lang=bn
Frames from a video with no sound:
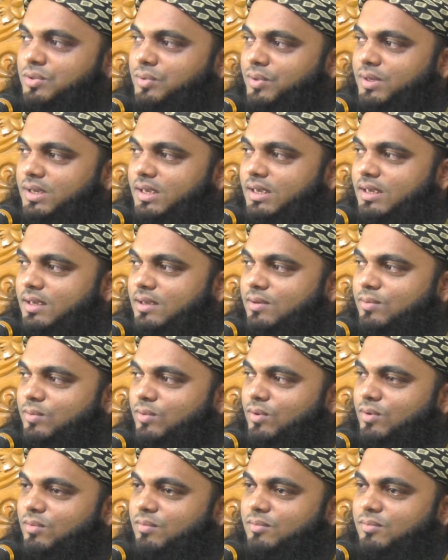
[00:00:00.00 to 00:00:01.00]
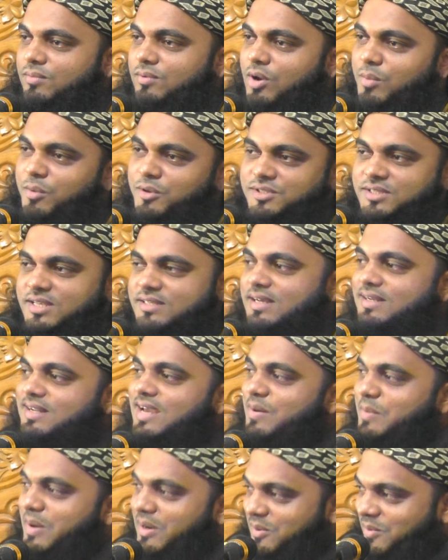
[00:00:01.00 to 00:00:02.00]
ঢুকি কোন অবস্থা জানে
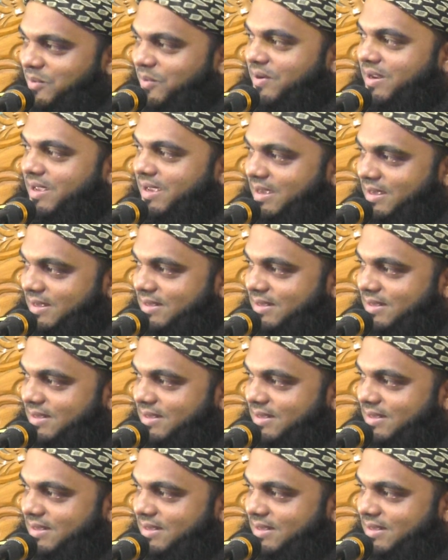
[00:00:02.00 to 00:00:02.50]
আমার করে